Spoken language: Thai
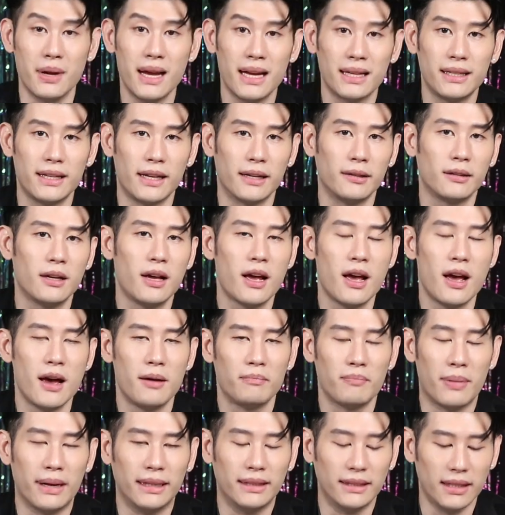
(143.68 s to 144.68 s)
เมษเนี่ย
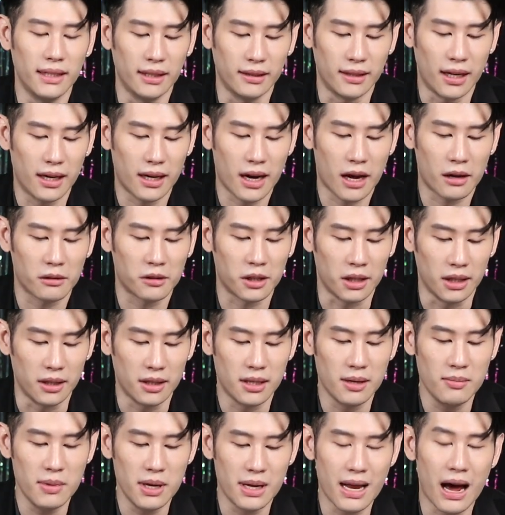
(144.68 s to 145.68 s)
เป็นหนึ่งในราศี
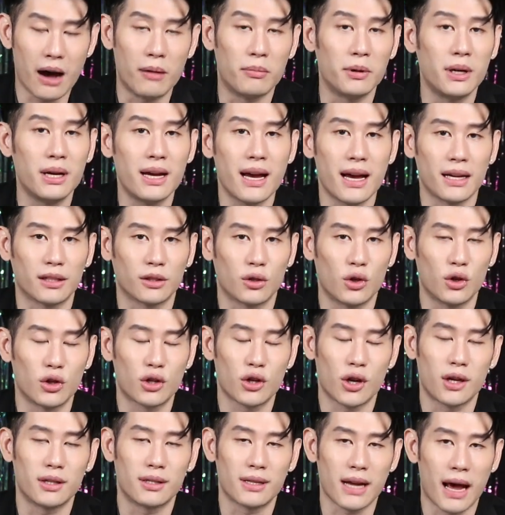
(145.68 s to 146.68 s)
ที่มีดาวพฤหัสโค
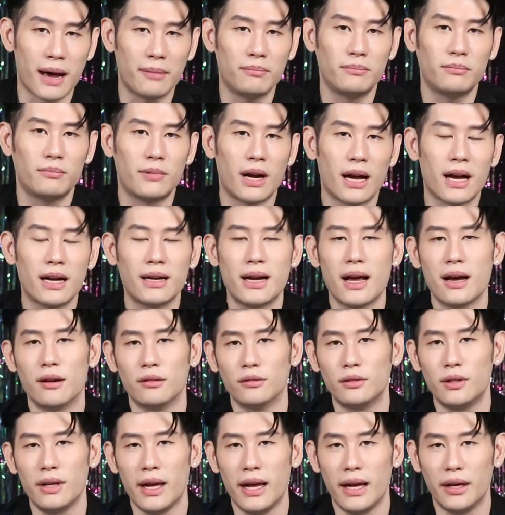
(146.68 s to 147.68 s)
จรทับลัคนาขอ
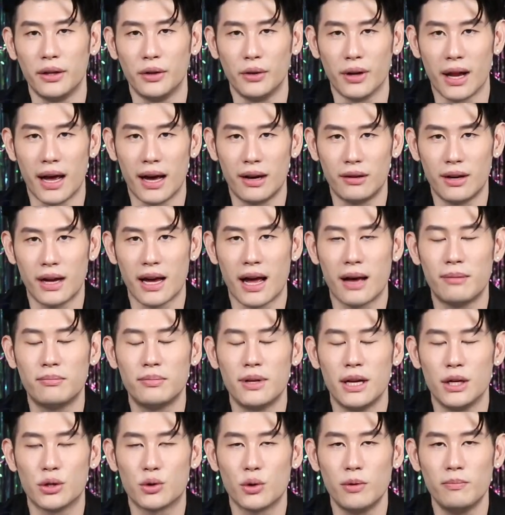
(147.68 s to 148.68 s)
งตัวเองอยู่แล้วนะครับ
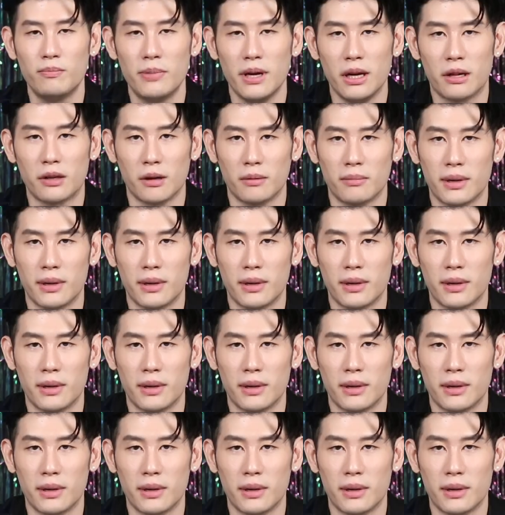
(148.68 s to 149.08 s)
ในช่วงปี